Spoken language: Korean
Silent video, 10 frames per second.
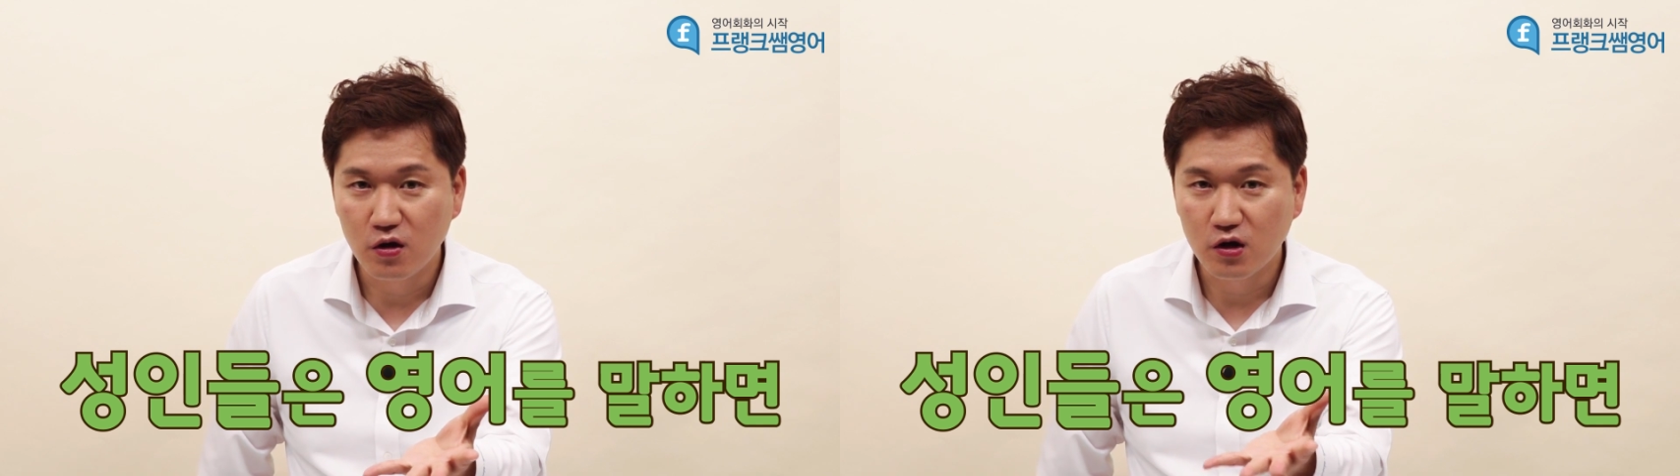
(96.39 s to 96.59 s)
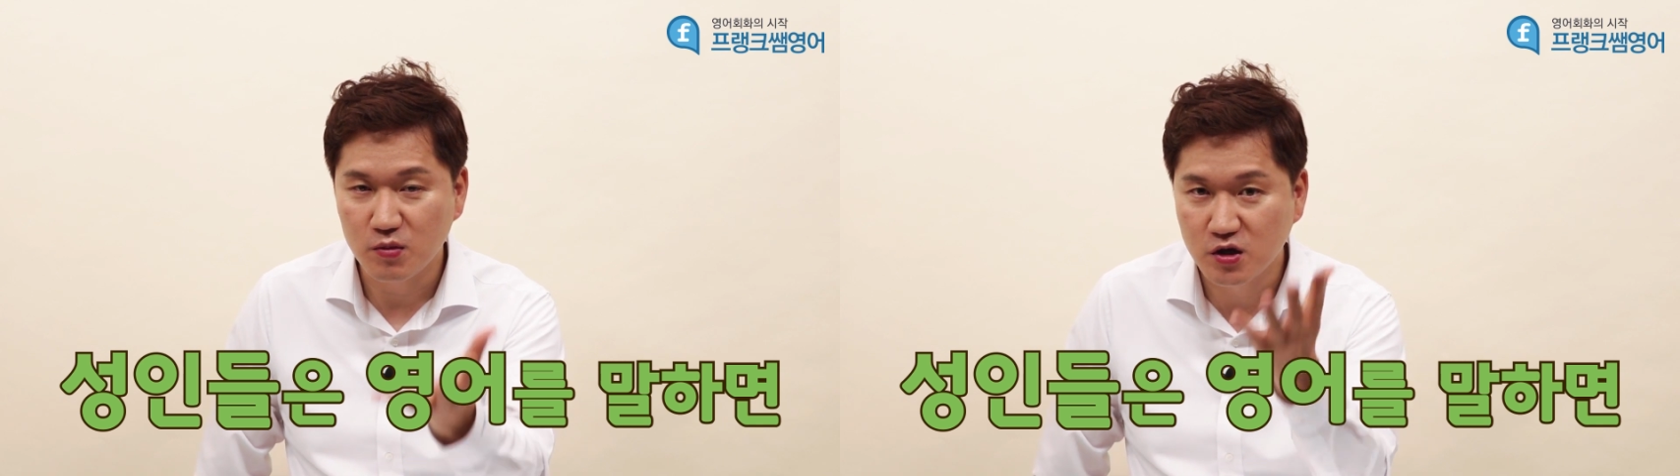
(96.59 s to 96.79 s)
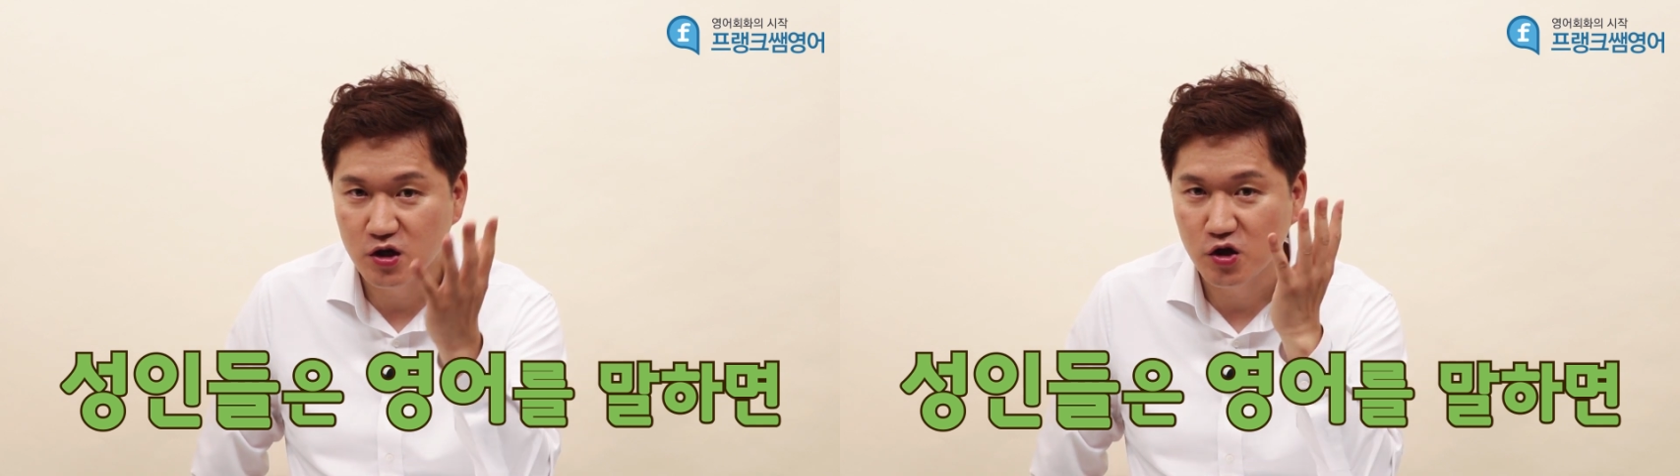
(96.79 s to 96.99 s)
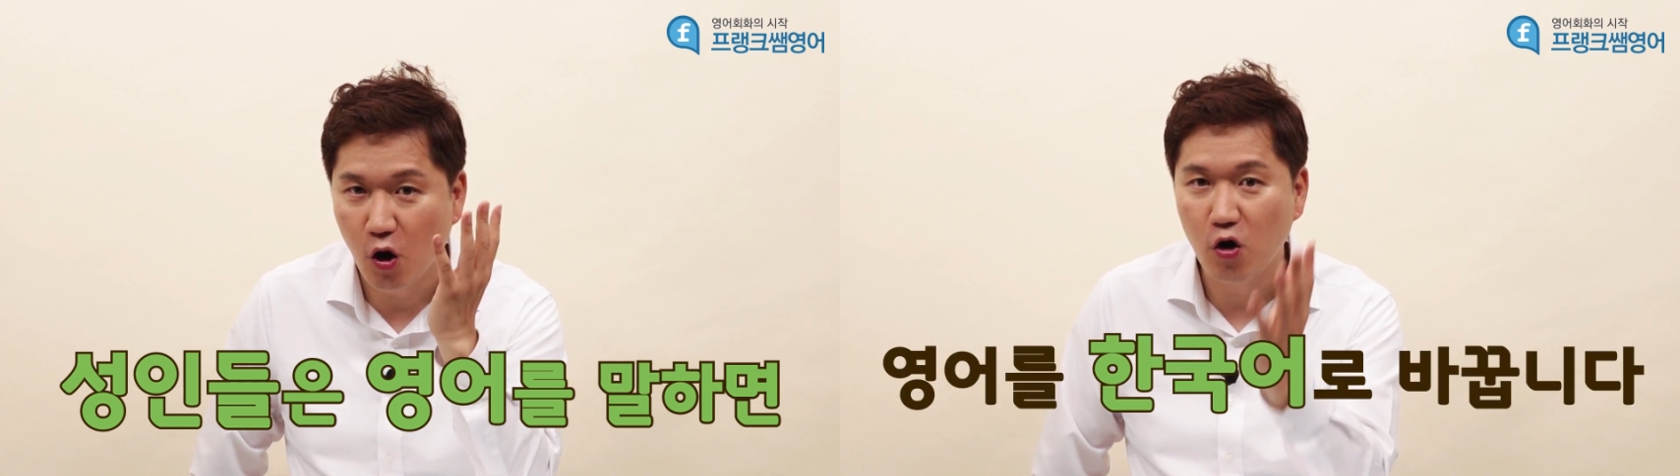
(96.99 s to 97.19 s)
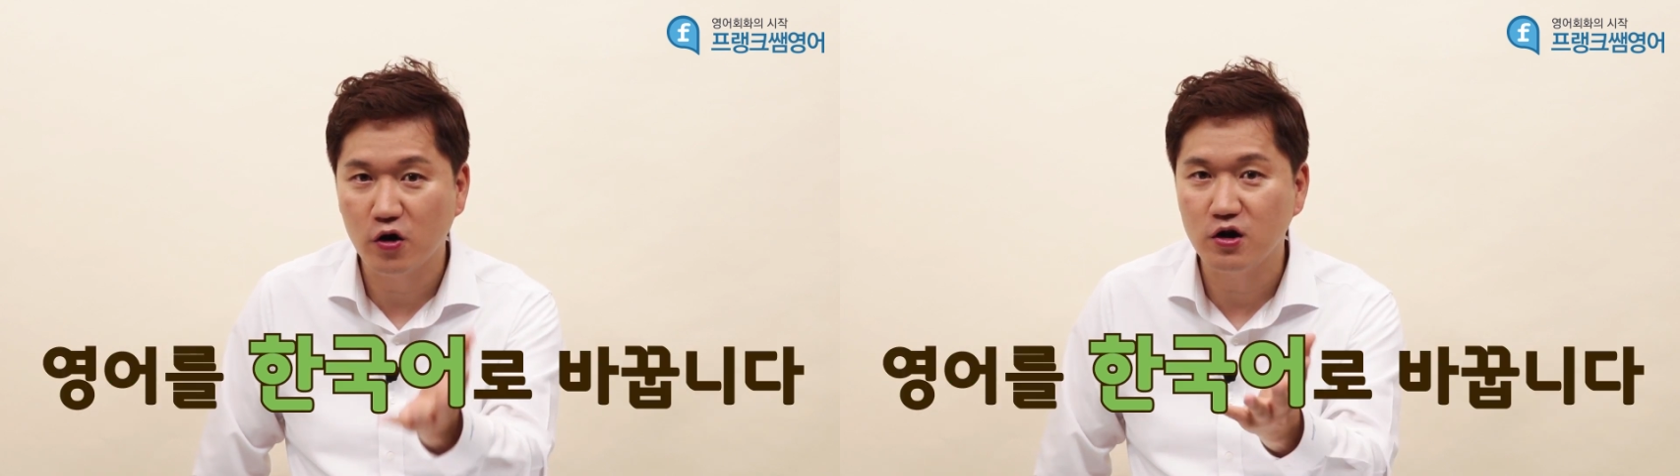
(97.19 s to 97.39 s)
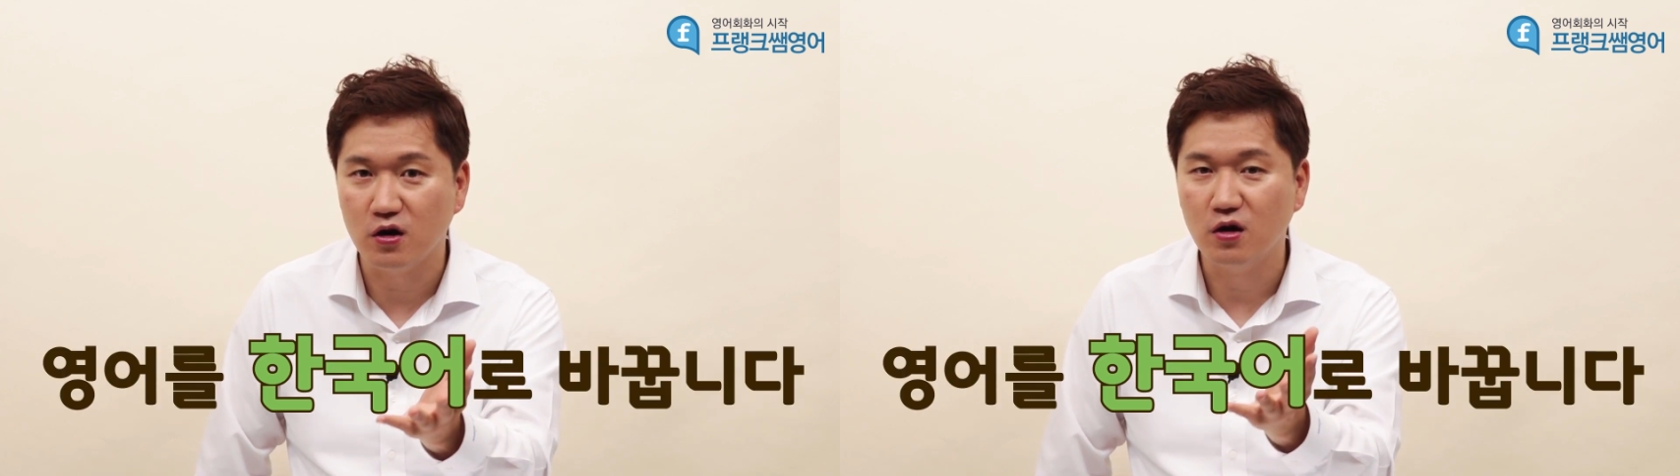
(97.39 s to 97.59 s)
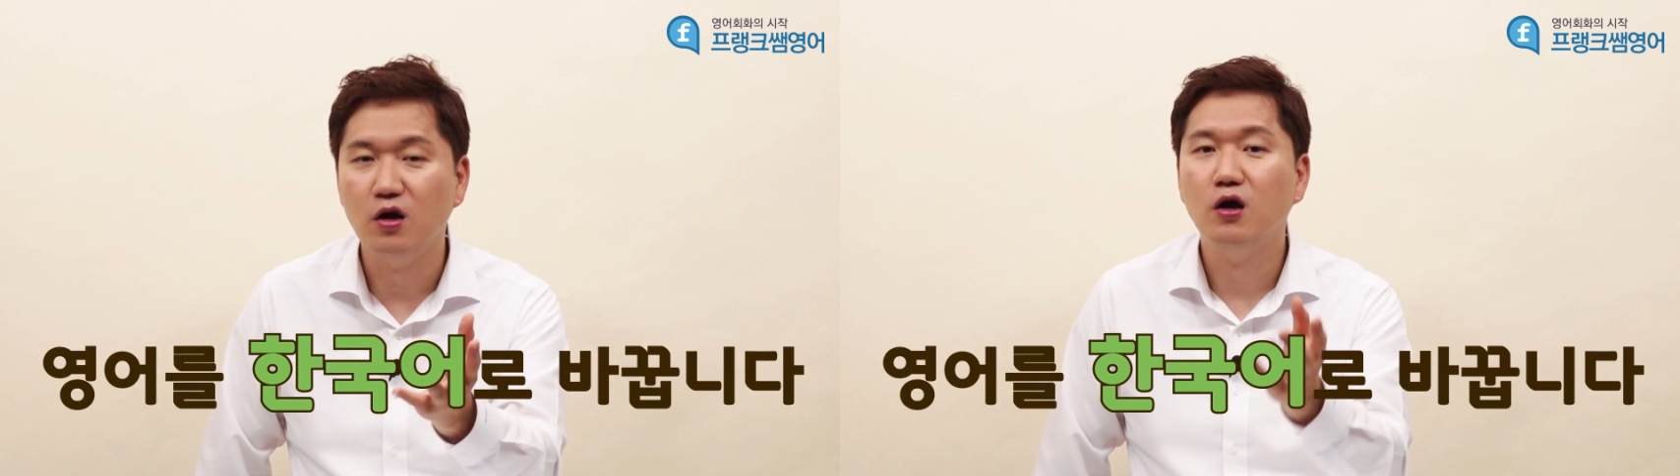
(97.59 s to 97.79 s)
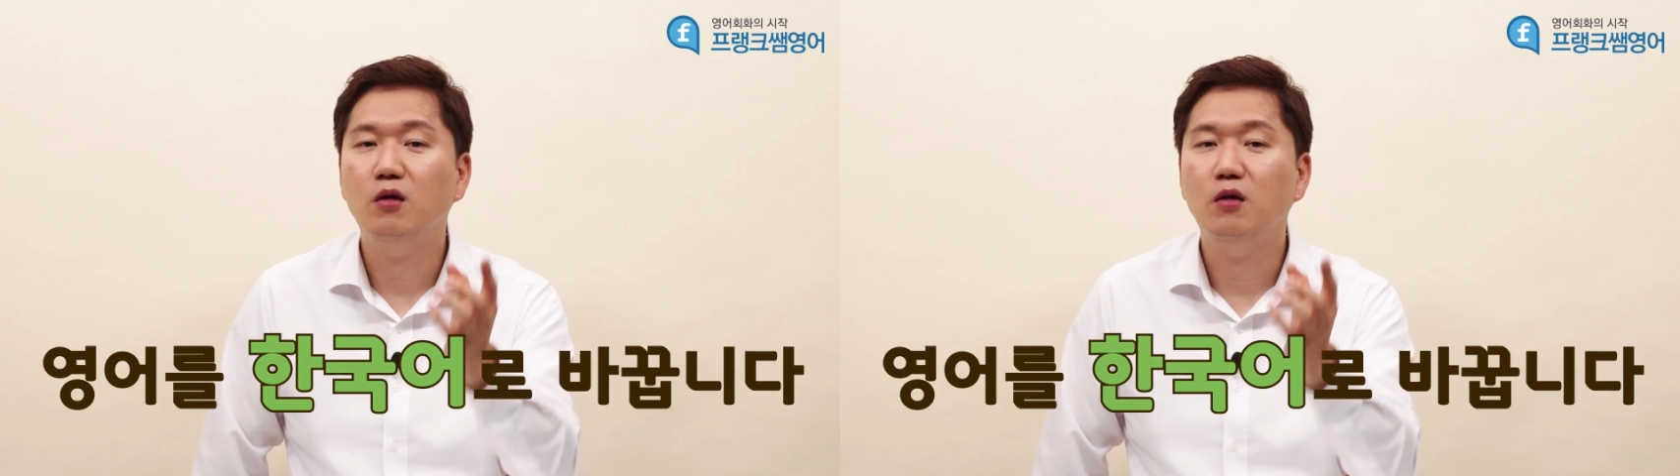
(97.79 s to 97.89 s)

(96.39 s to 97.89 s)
그럼 그 영어를